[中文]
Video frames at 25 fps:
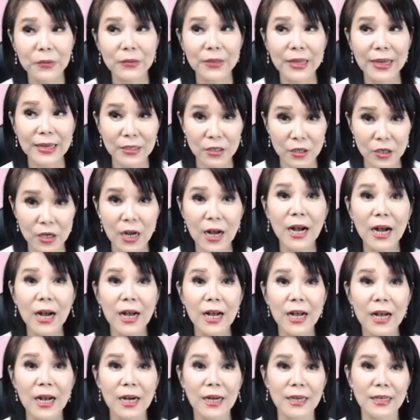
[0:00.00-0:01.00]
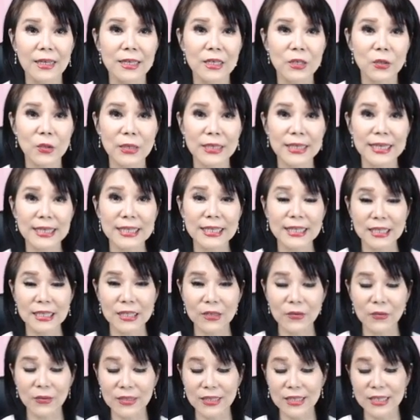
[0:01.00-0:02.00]
有太差好，所以在这个
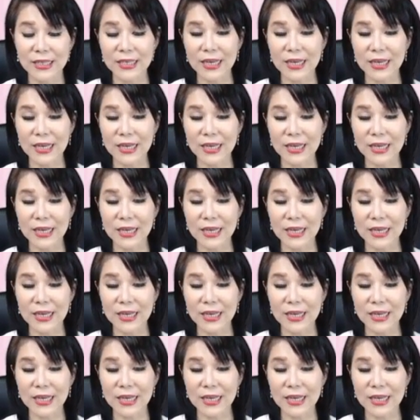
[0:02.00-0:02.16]
情况之